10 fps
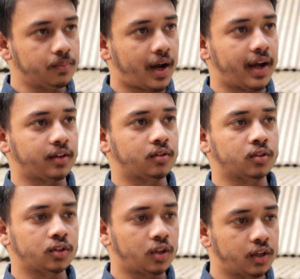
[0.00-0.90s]
মতিন
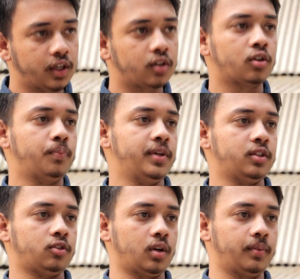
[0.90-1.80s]
ভাই কোনো
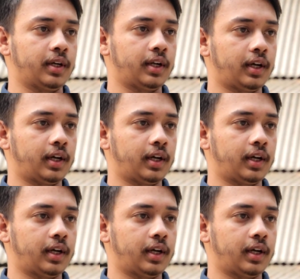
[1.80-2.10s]
রকমের ঘোর ব্যাস